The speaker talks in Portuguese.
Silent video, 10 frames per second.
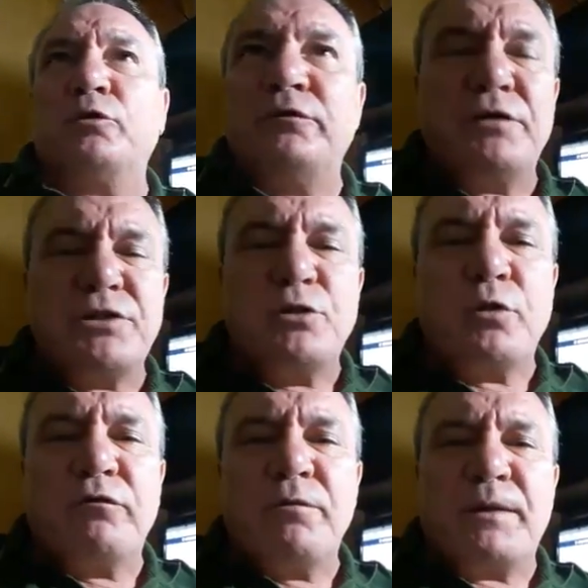todo
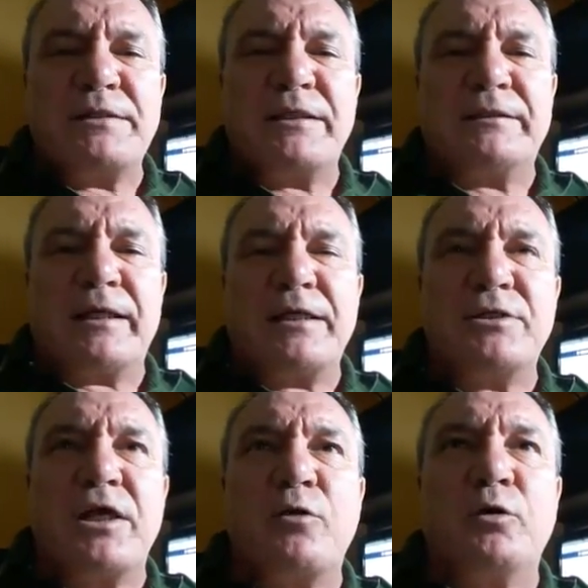investidor que vem para Santarém
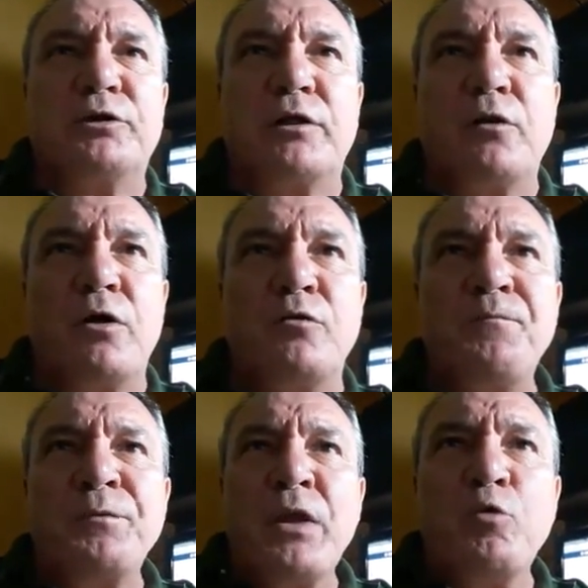já encontra
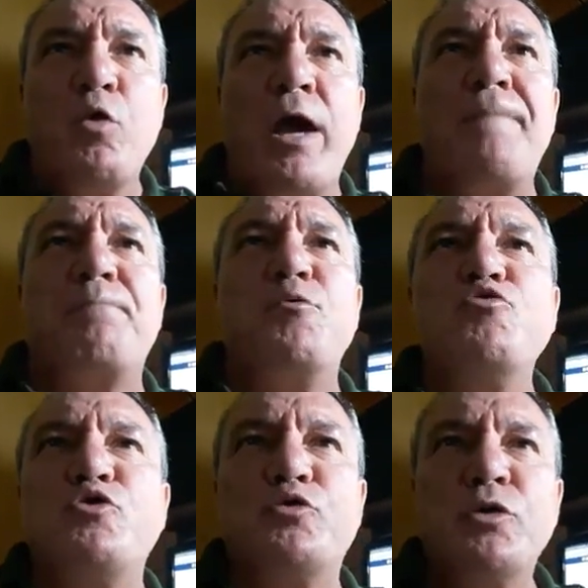logo o
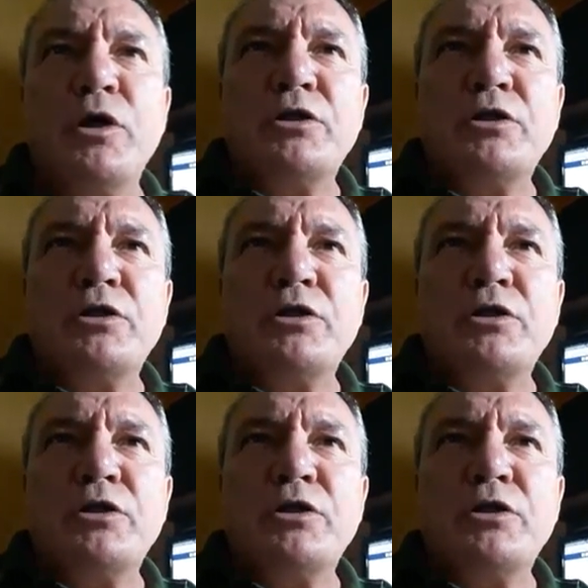repúdio,